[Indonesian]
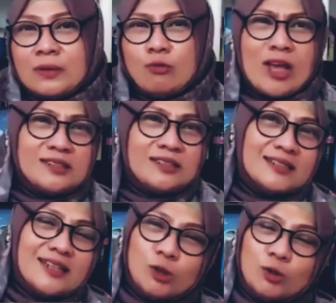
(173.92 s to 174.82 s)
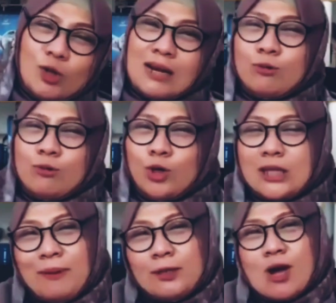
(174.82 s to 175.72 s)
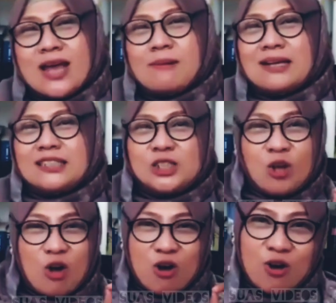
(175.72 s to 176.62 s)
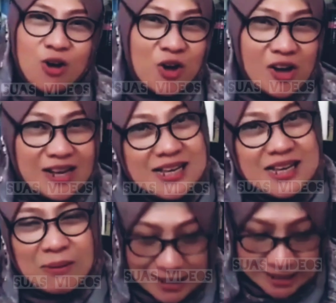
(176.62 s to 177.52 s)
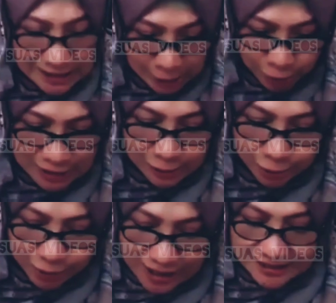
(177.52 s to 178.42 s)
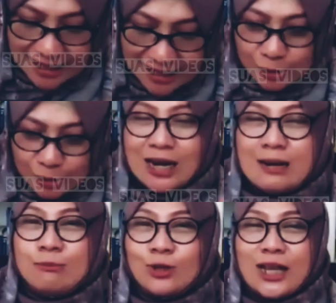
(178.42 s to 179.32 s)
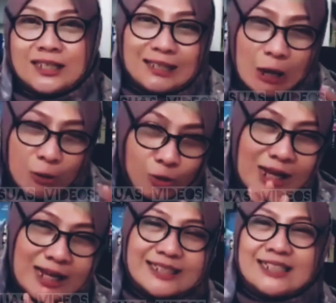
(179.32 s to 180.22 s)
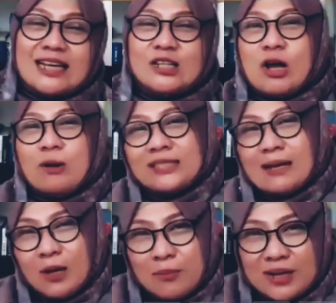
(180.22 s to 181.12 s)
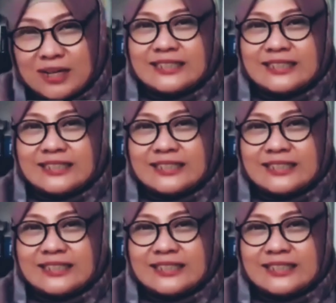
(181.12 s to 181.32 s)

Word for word: Bu Aisyah saya sudah lembut tapi tuh anak masih songong masih susah juga saya sudah lembut kasih tahu tugasnya dia juga bisa belum